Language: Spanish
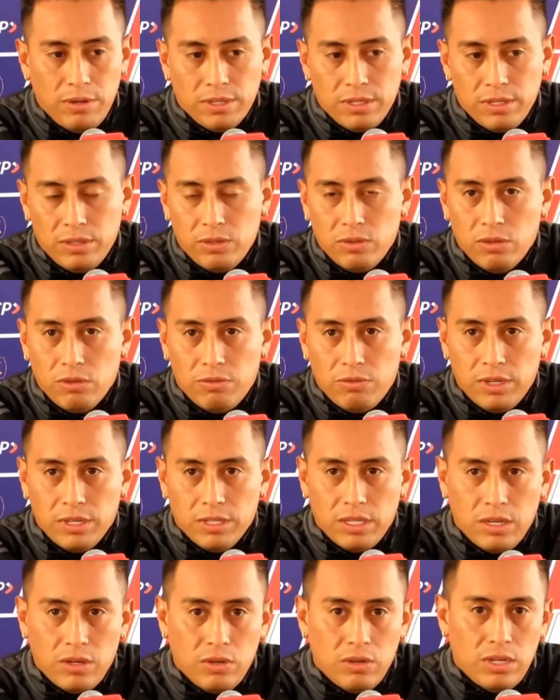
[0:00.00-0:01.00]
haber tenido una
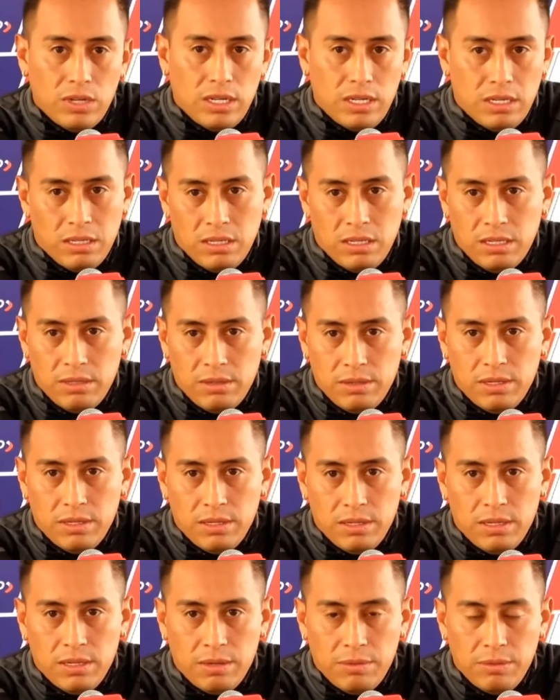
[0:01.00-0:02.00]
oferta ahora,
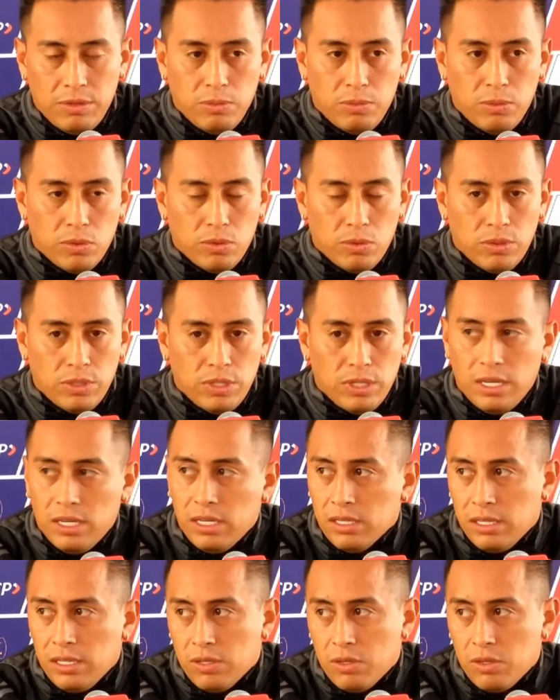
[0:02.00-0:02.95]
eh, eh, ha habido oportunidad,